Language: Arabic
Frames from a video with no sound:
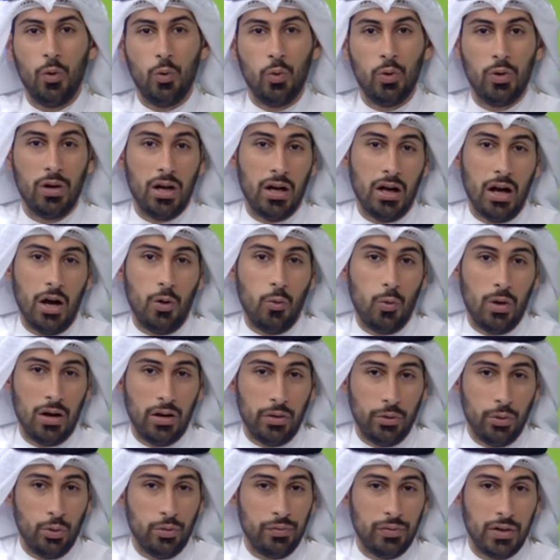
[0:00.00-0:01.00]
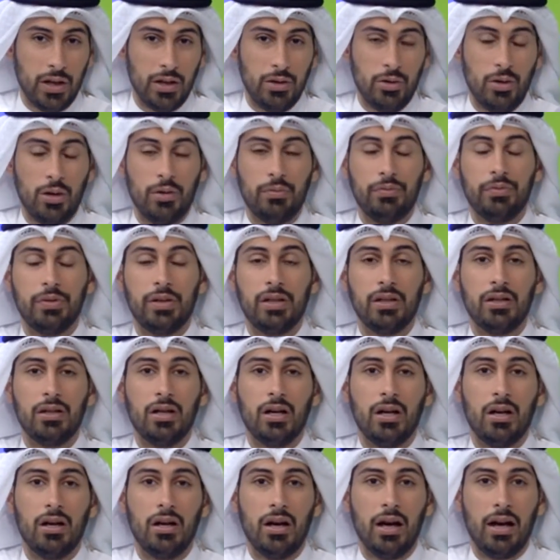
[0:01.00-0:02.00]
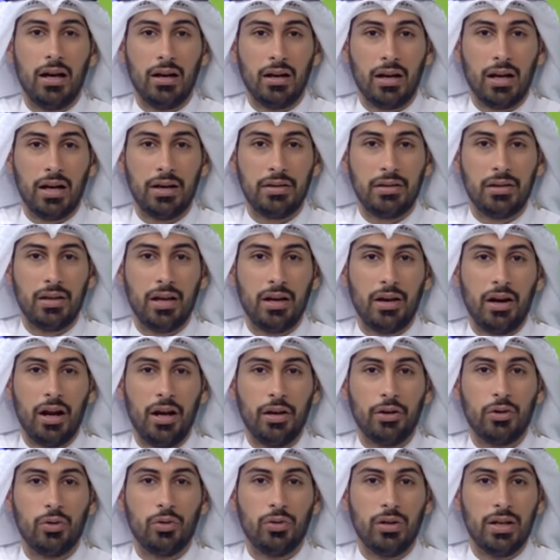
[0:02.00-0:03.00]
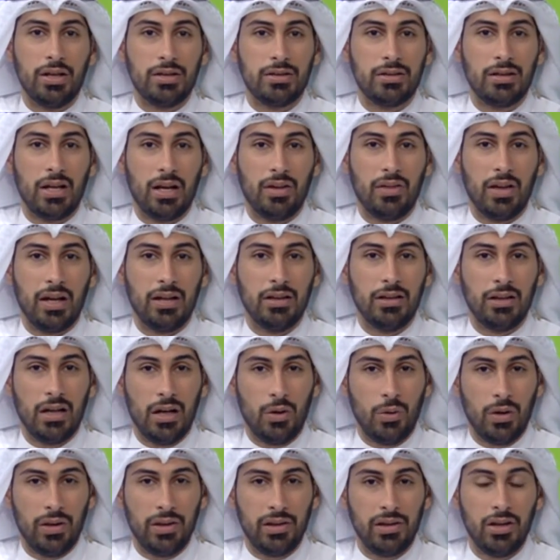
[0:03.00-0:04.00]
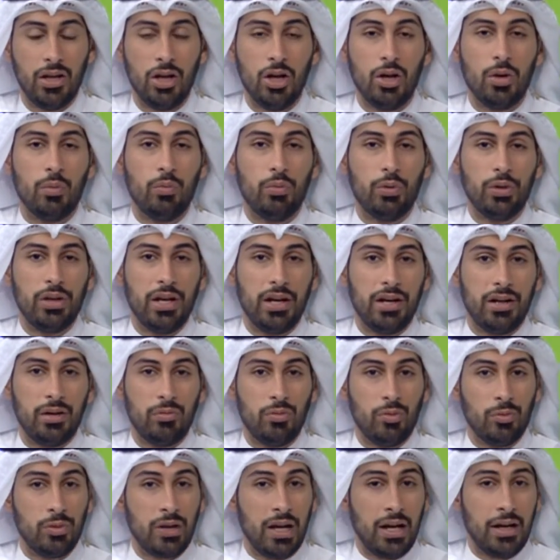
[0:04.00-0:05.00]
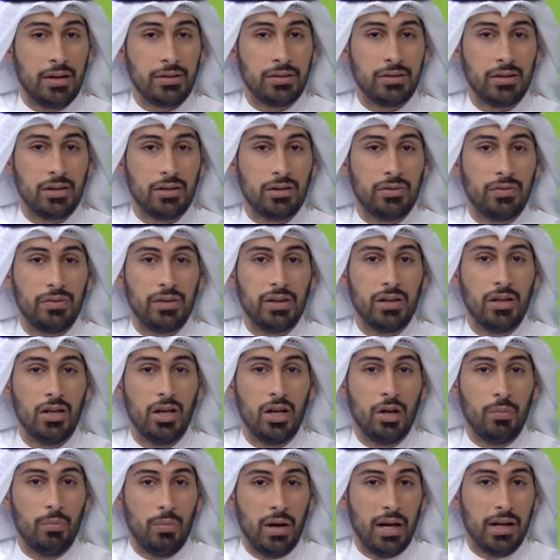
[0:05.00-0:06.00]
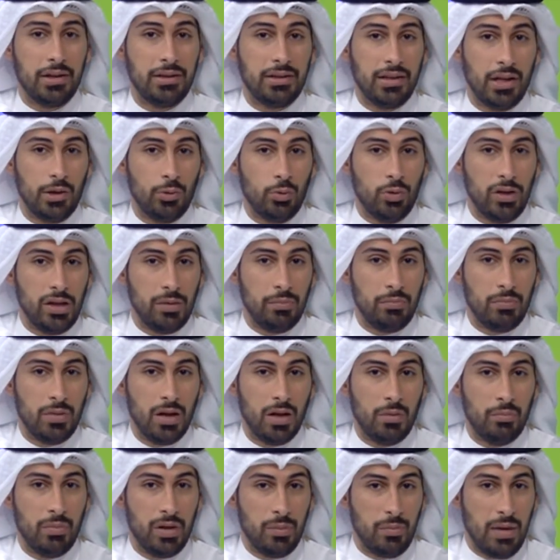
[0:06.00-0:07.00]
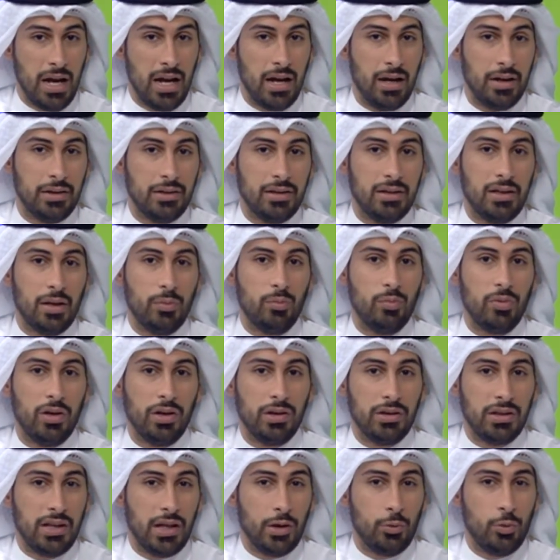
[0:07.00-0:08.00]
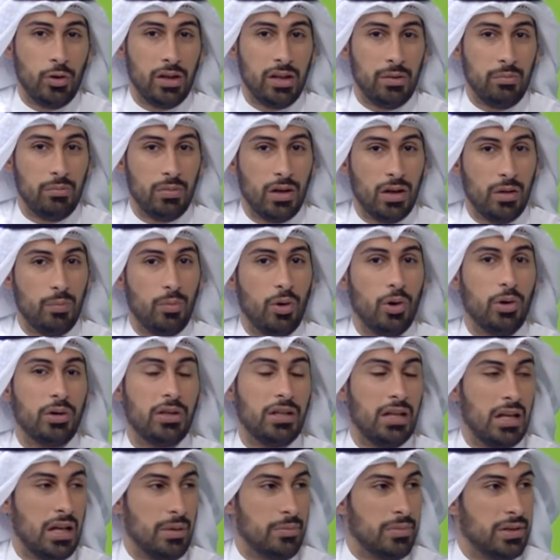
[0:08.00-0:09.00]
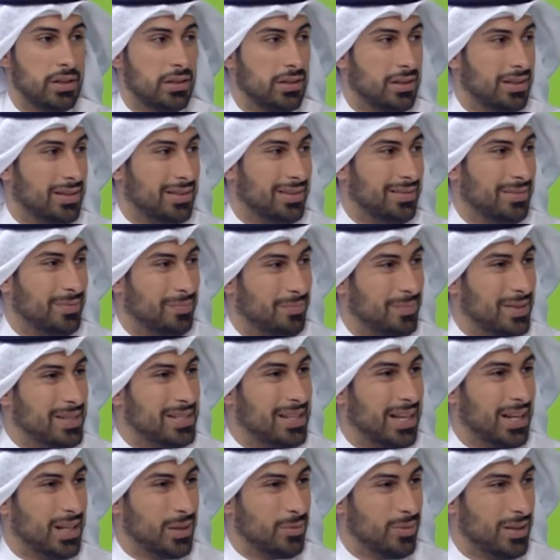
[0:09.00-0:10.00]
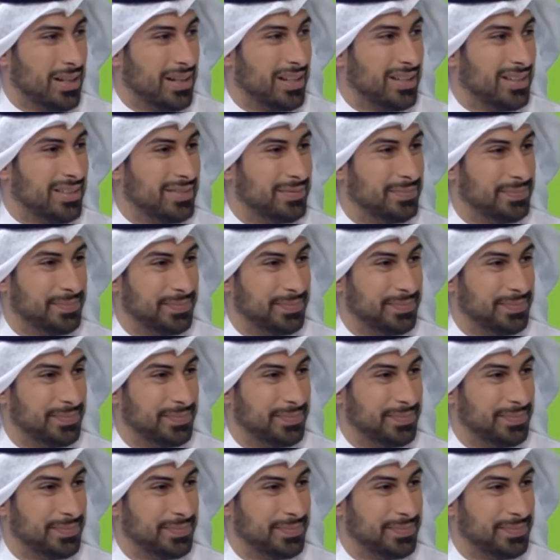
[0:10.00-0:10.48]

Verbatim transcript: اولى اول ضيوفنا اليوم في آه، حلقتنا راح يكون الاستاذ علي العوضي مدرب متخصص في مع التنويم آه، من معهد التنويم من البورد الامريكي مساء عليك بالخير